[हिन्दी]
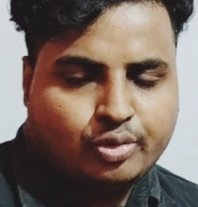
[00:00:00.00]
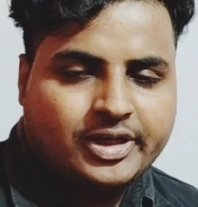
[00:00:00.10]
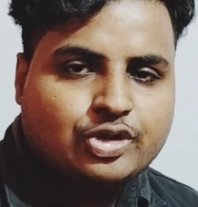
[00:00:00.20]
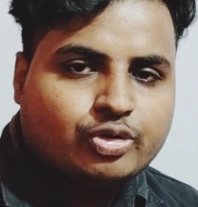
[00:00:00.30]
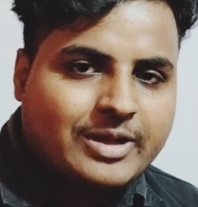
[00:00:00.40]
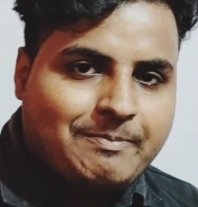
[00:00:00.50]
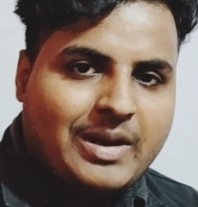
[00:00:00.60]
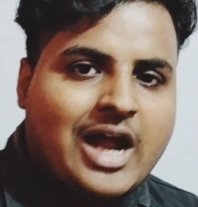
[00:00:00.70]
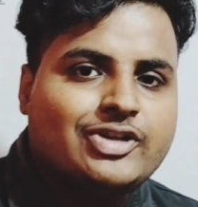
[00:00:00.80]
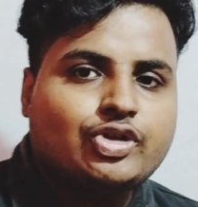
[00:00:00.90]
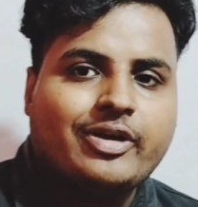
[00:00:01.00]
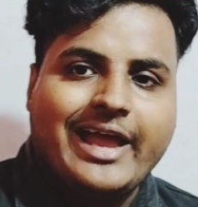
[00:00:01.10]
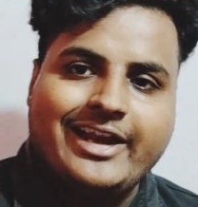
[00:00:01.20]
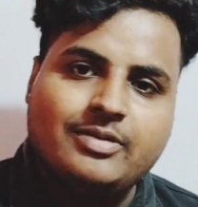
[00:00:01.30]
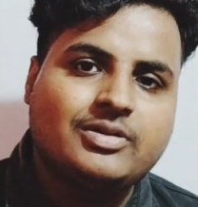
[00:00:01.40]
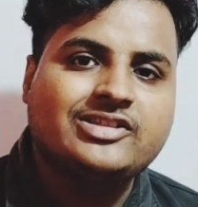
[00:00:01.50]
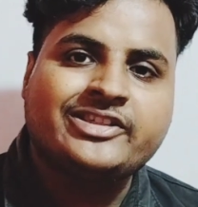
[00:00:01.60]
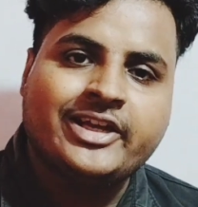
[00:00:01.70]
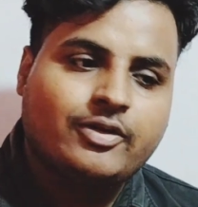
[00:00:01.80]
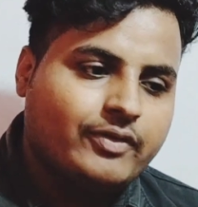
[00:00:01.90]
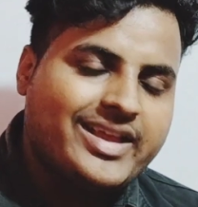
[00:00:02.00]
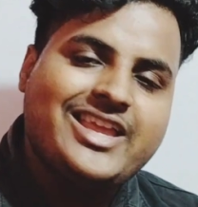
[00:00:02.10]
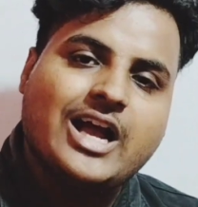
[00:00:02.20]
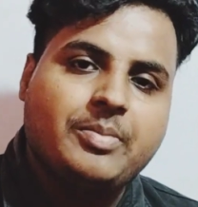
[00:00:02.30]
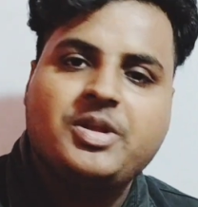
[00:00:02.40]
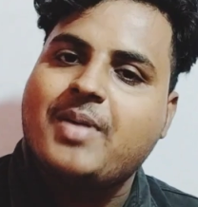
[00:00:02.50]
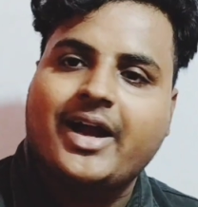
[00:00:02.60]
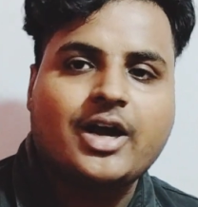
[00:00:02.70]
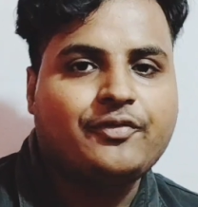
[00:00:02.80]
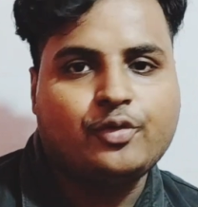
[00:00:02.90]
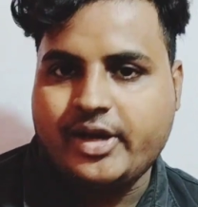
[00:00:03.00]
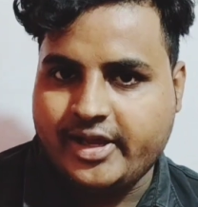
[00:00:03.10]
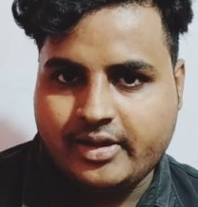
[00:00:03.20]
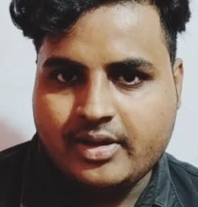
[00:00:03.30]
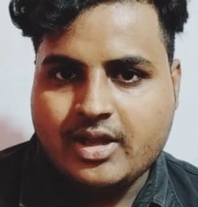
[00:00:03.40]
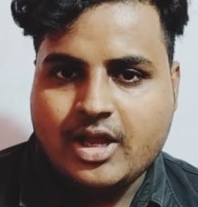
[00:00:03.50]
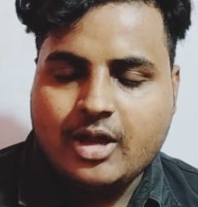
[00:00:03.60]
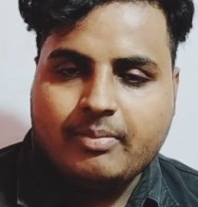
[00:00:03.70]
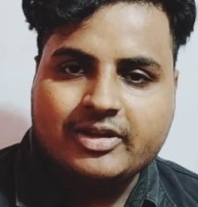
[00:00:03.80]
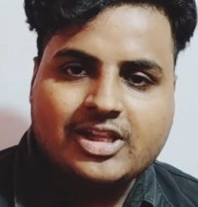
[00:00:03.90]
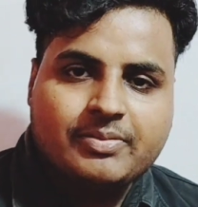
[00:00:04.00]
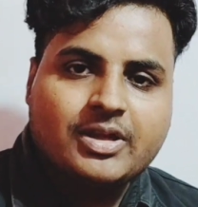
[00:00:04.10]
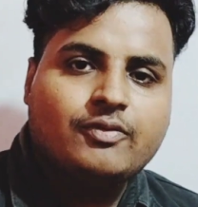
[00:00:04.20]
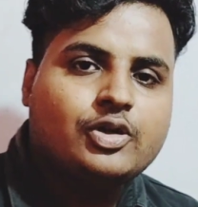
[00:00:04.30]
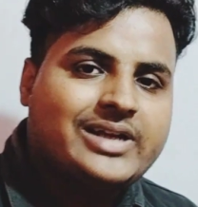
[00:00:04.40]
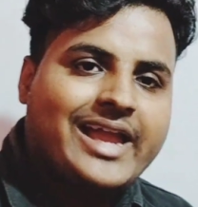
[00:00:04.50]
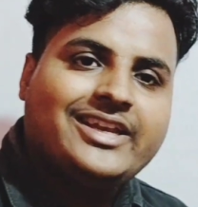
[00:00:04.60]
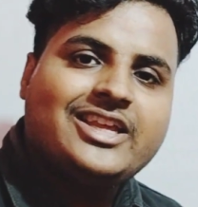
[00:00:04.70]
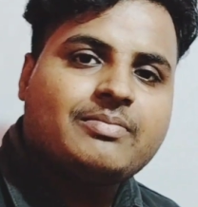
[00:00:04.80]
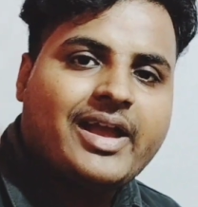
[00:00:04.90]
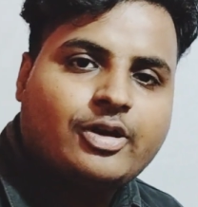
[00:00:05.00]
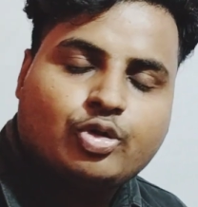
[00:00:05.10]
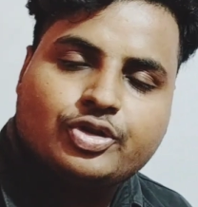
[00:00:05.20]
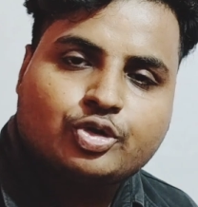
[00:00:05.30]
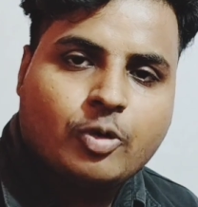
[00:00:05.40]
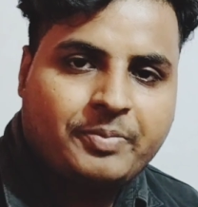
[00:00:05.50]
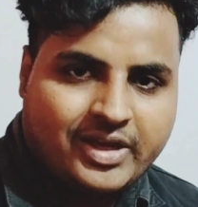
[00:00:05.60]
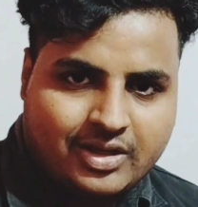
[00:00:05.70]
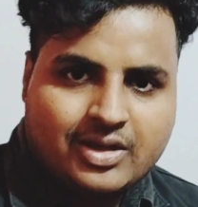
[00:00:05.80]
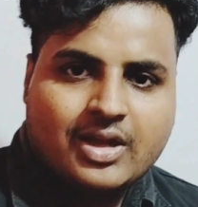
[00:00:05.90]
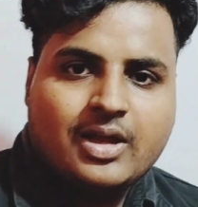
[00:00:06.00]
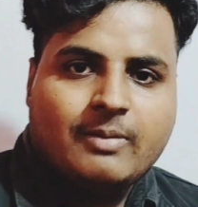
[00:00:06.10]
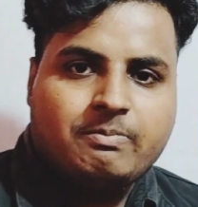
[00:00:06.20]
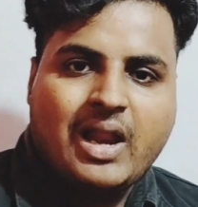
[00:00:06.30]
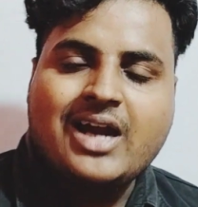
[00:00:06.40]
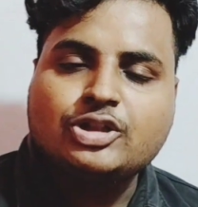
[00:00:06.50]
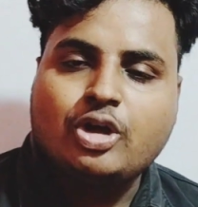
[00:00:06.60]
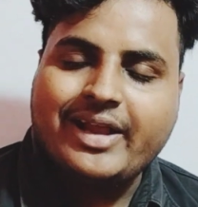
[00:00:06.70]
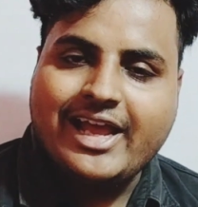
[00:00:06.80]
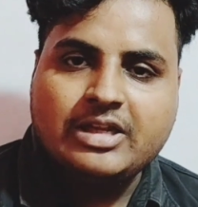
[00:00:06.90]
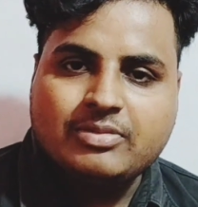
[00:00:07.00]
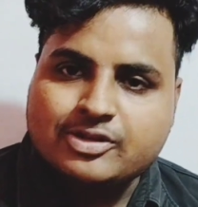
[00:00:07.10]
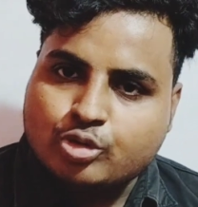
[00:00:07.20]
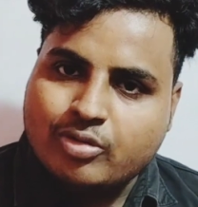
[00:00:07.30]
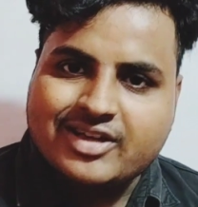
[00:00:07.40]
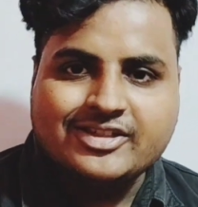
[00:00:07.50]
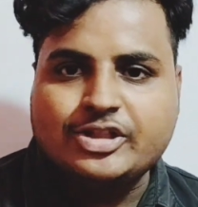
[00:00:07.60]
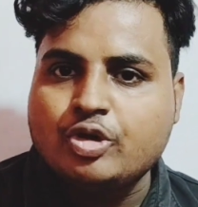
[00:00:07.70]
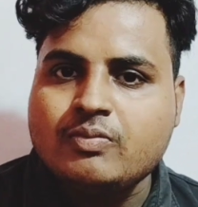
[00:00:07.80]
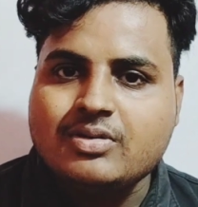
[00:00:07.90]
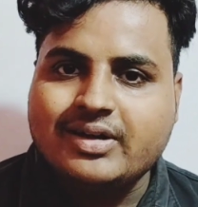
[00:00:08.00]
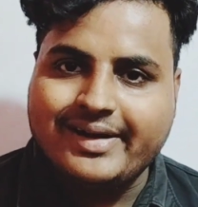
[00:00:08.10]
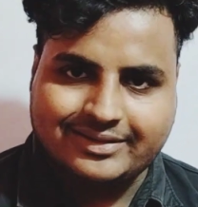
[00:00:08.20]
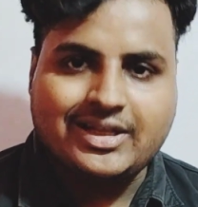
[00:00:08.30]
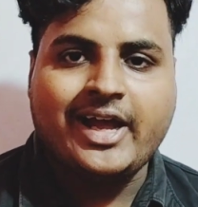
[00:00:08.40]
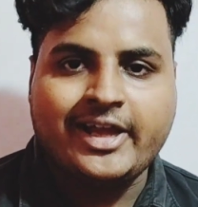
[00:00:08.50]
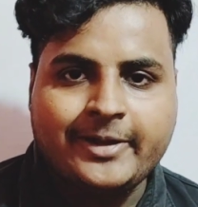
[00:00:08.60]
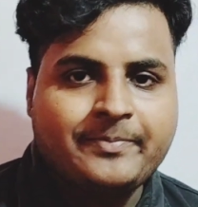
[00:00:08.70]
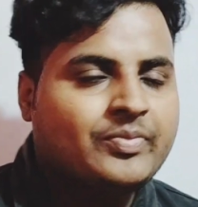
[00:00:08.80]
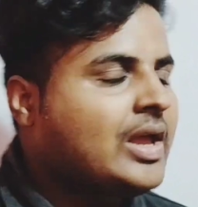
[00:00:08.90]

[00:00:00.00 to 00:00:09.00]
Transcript: छोटे छोटे प्लांट्स और एनिमल्स है वही अमीबा का फूड है मतलब कि वो टाइनी माइक्रोस्कोपिक प्लांट्स और एनिमल्स को कंज्यूम करता है